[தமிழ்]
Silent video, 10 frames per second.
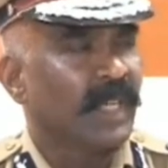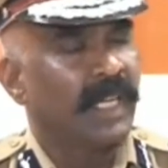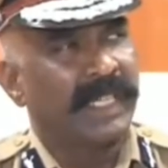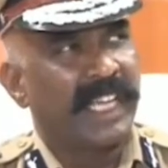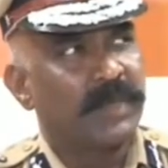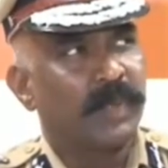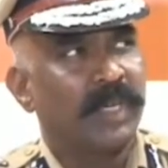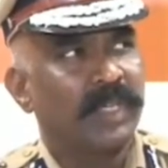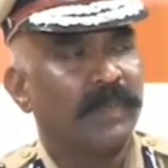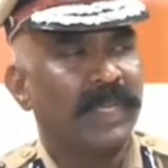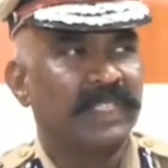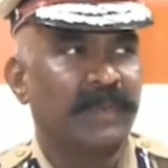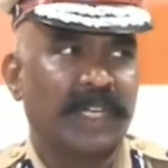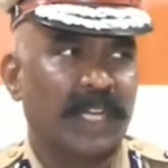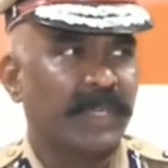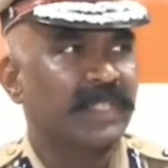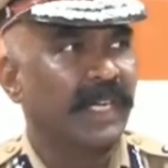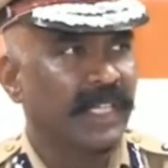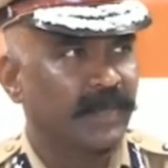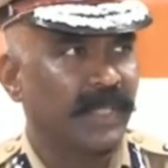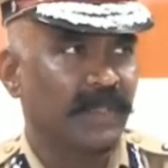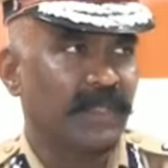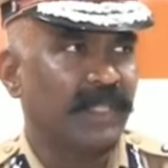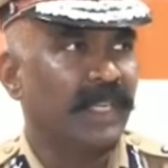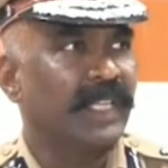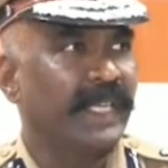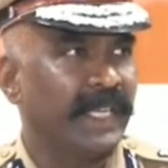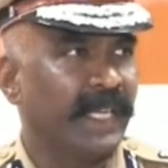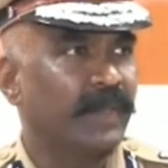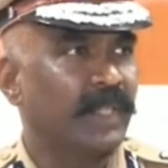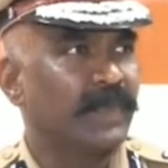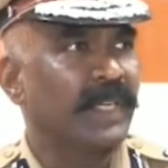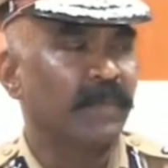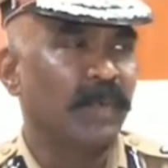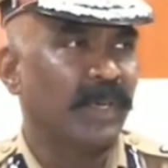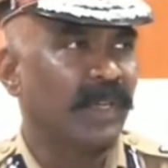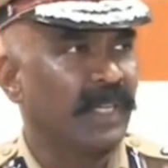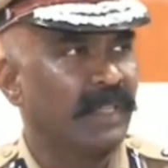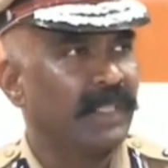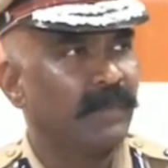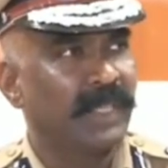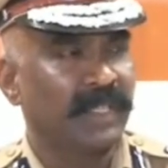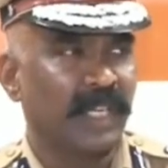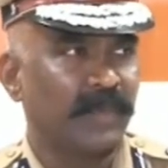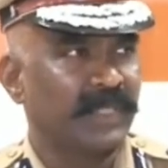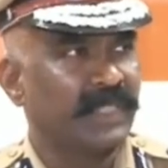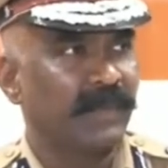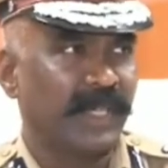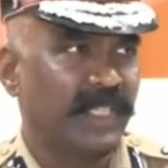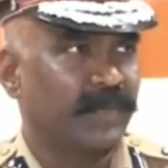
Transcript: அது கேஸ் போட்டுருக்கோம் ப்ளஸ் நம்ம கார்பரேஷனுக்கு அட்ரஸ் பண்ணிருக்கோம் என்னென்ன ஏரியா என்க்ரோச்மெண்ட் ரிமூவ் பண்ணணுங்கிறது வந்து நம்ம கார்பரேஷனுக்கு நம்ம அட்ரஸ்